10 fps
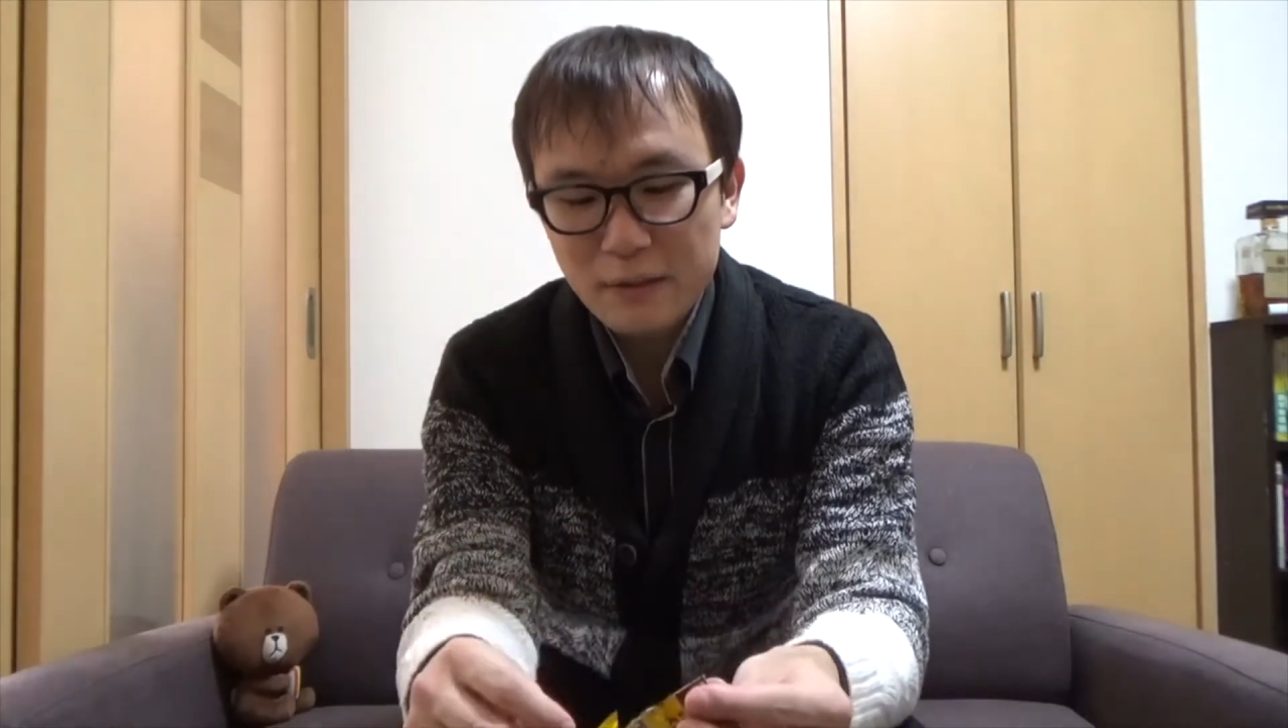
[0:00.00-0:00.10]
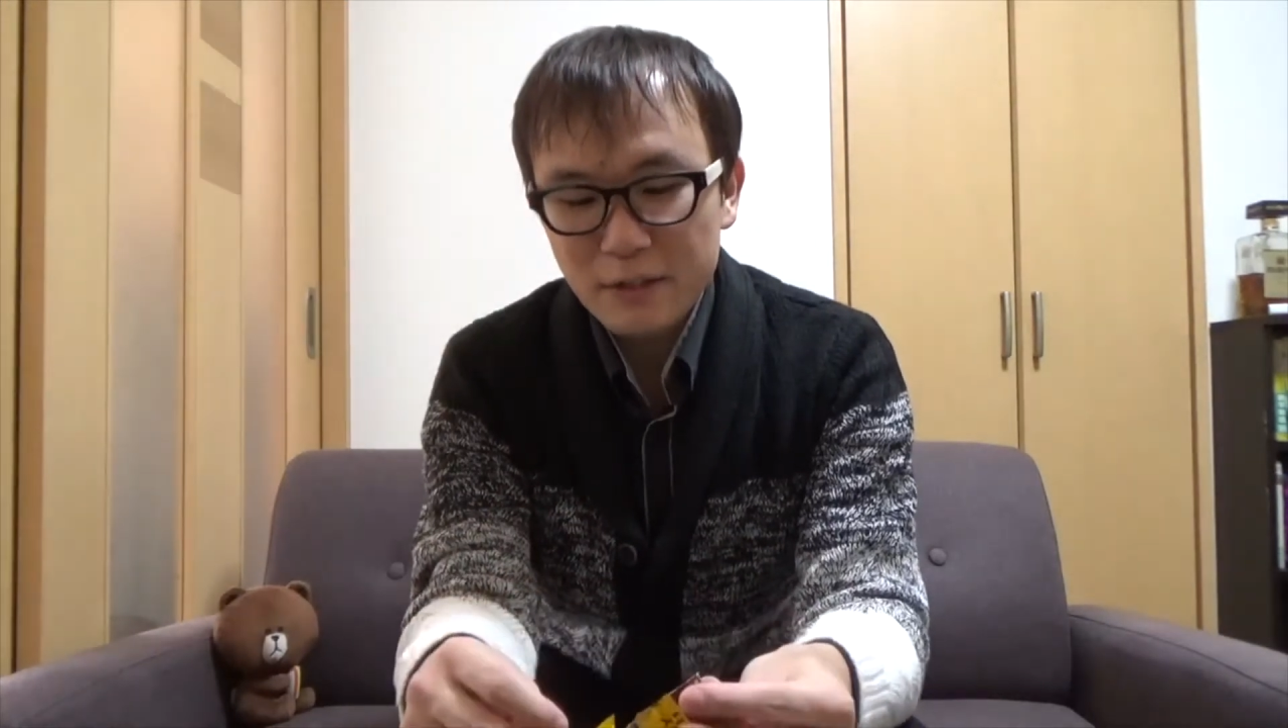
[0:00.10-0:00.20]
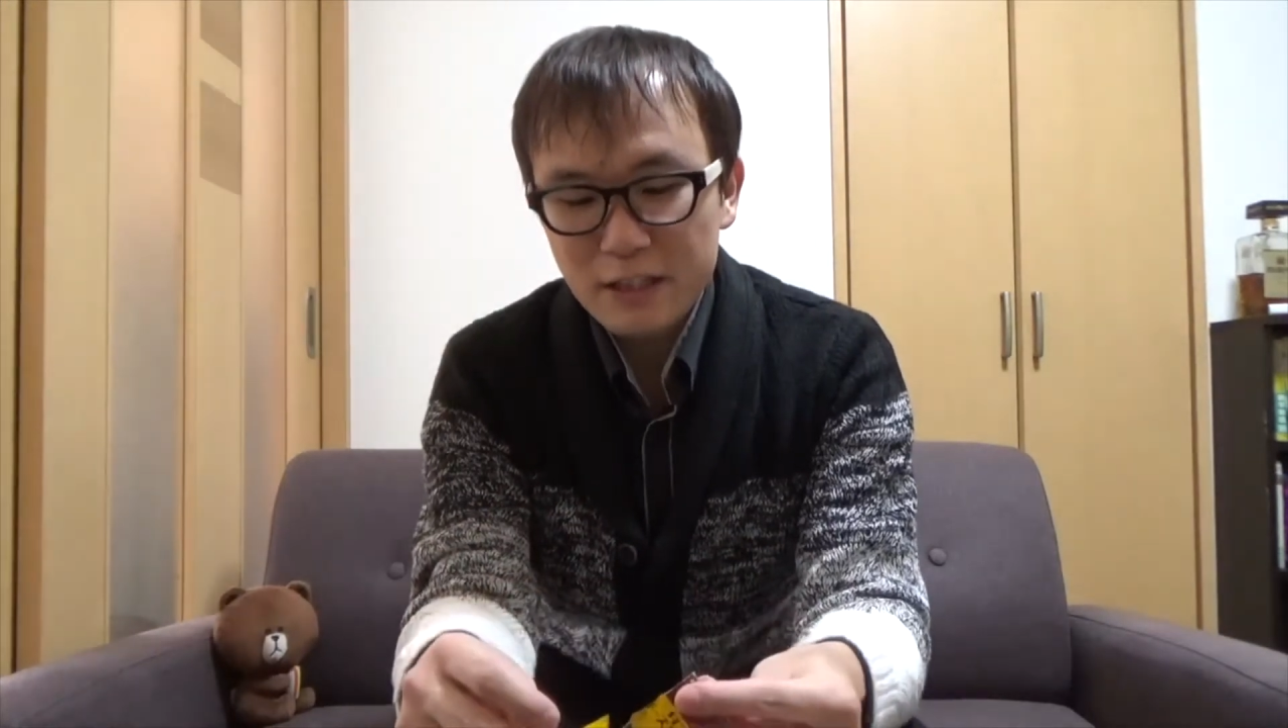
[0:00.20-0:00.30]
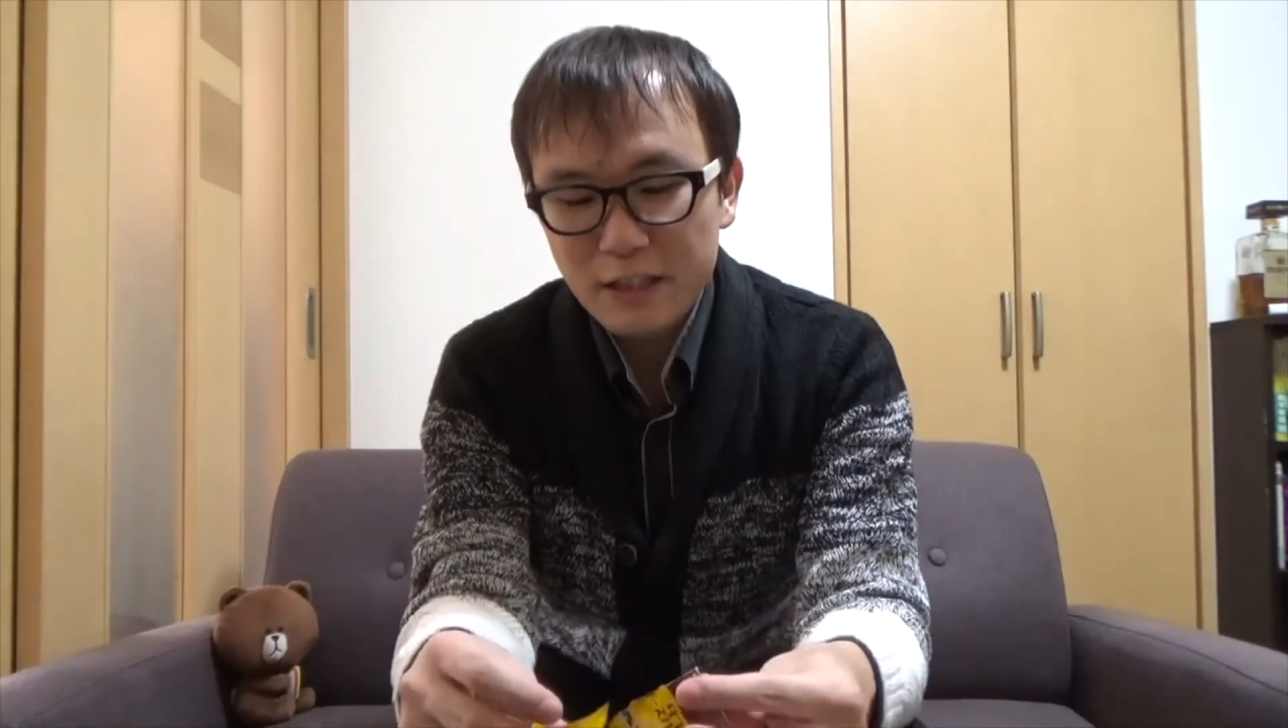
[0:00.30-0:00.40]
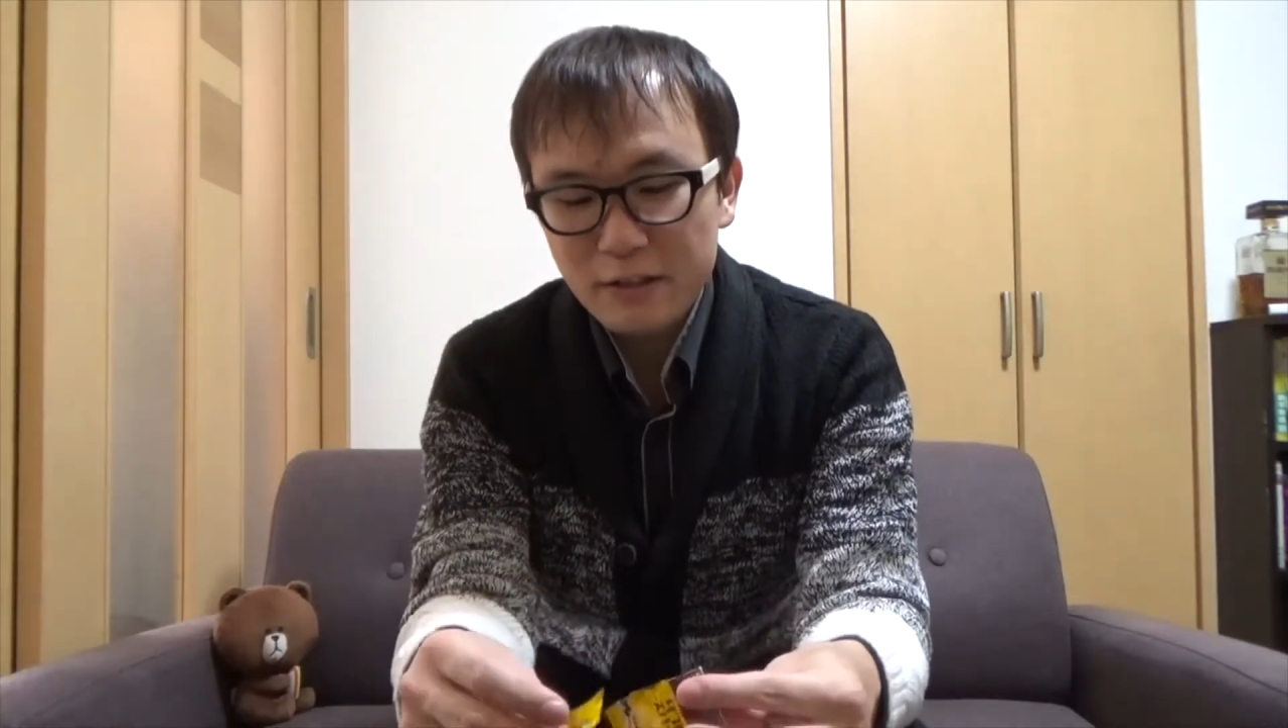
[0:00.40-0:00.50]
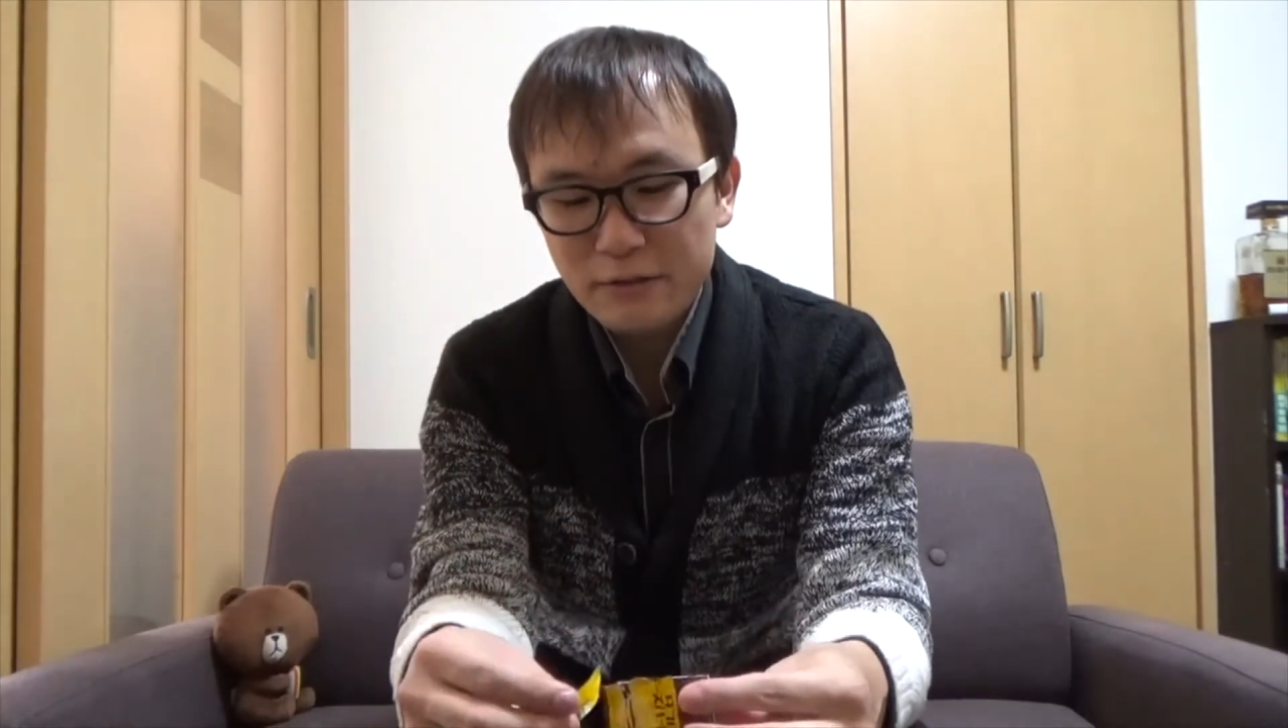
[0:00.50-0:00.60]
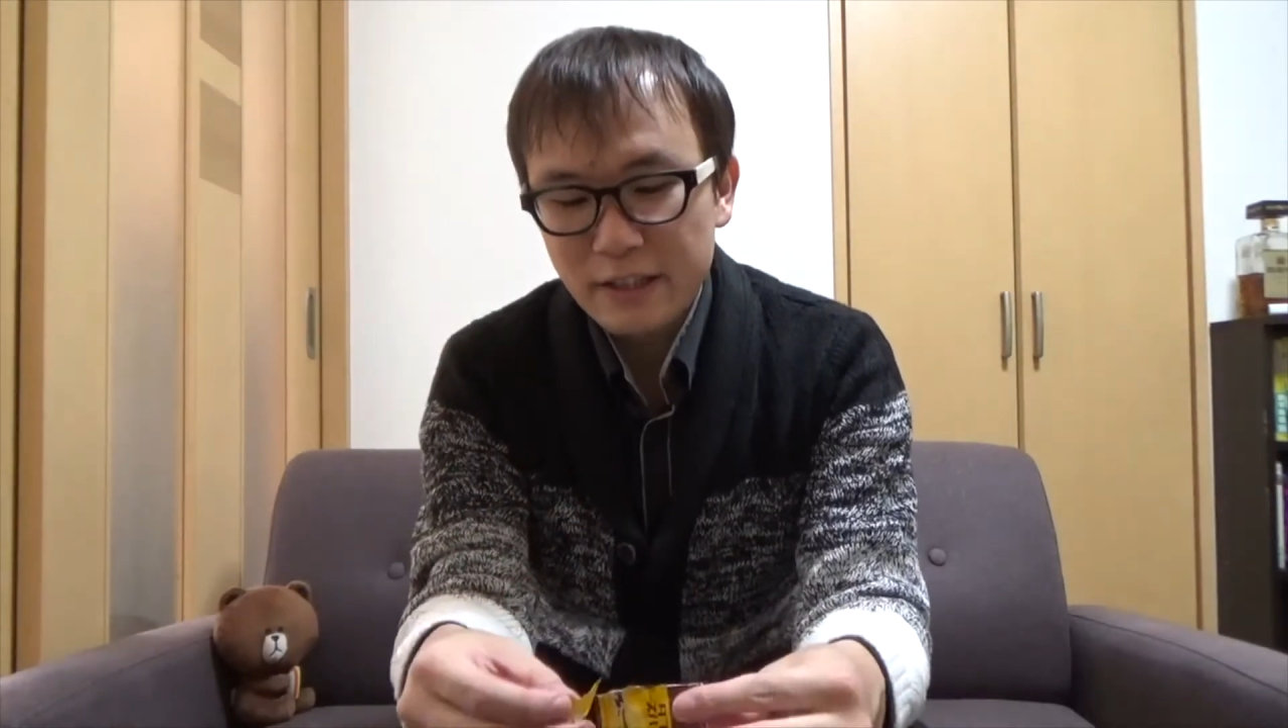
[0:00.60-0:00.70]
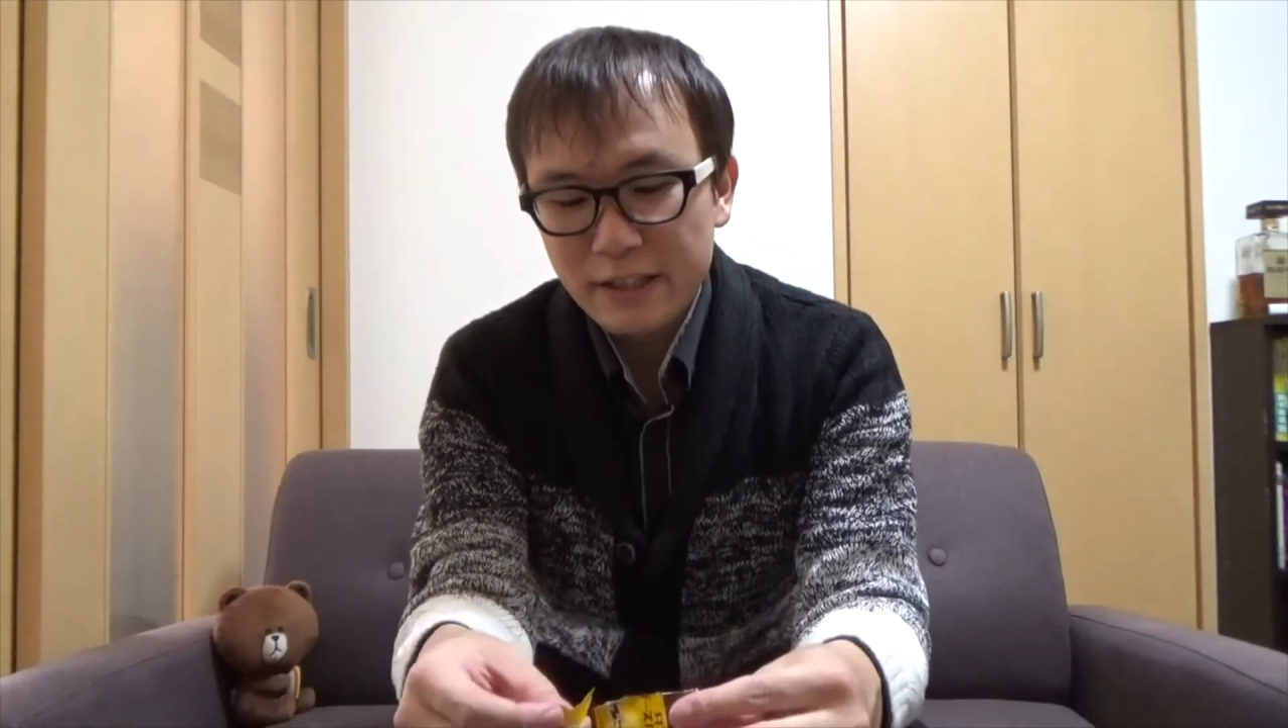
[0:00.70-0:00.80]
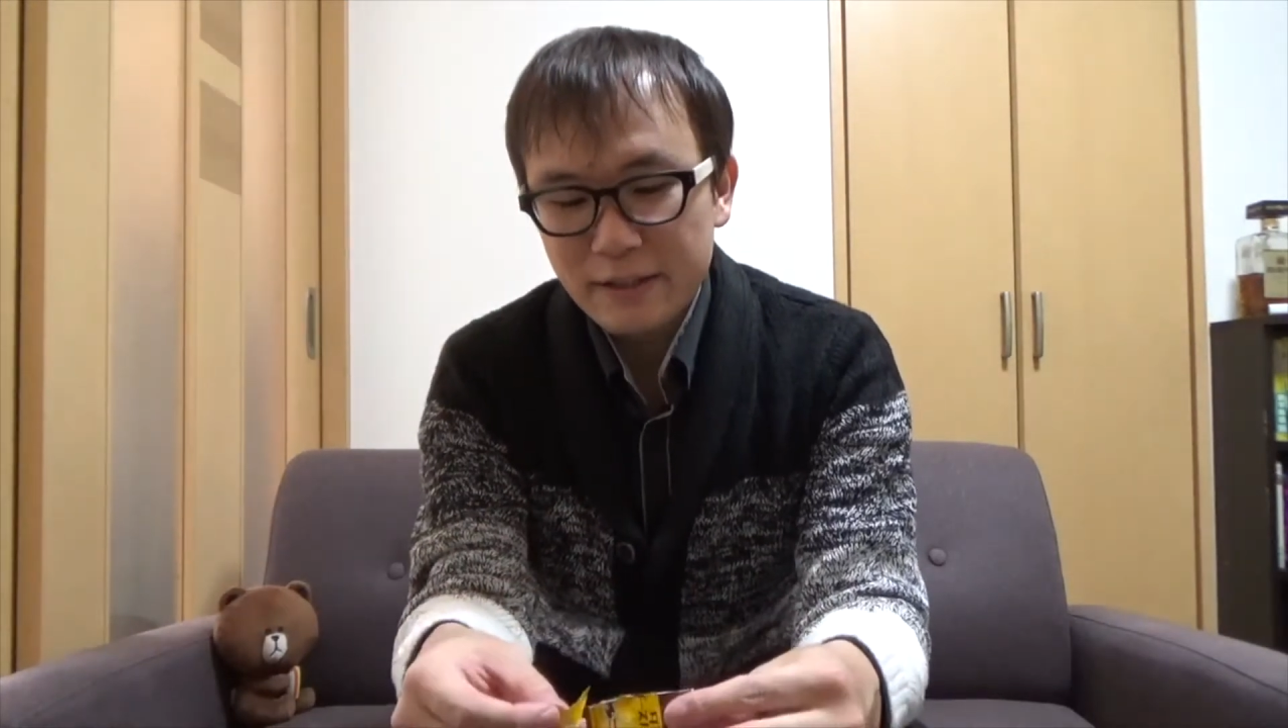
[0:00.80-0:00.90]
ましたけどね